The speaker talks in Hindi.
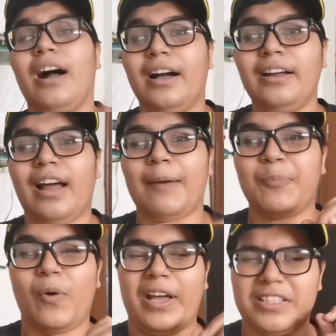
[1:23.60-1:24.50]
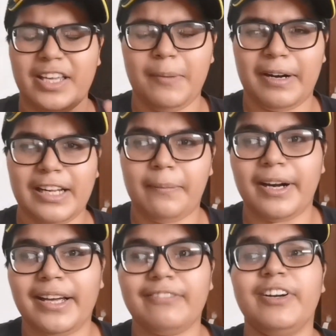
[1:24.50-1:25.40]
अगर आपको ऐसे ही बढ़िया
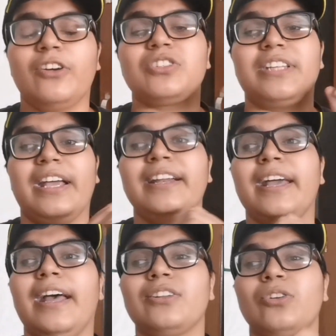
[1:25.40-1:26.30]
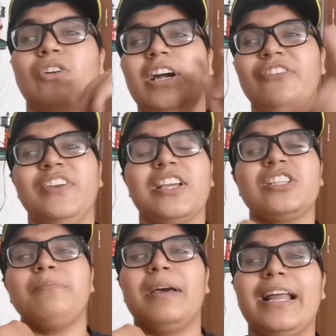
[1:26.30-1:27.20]
बढ़िया वीडियोस देखने हैं तो
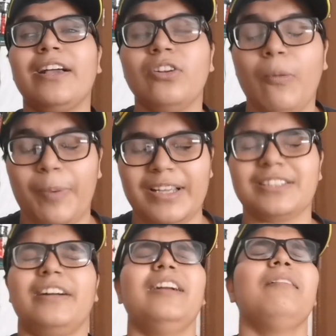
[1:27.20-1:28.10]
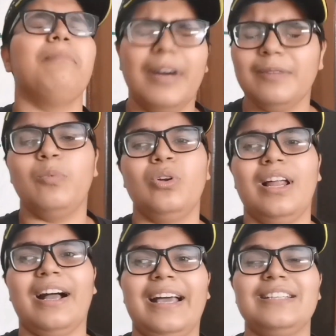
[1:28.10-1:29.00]
नोटिफिकेशन बेल आइकन को प्रेस करना मत
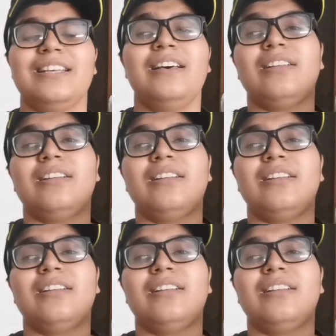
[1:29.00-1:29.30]
भूलना गाइस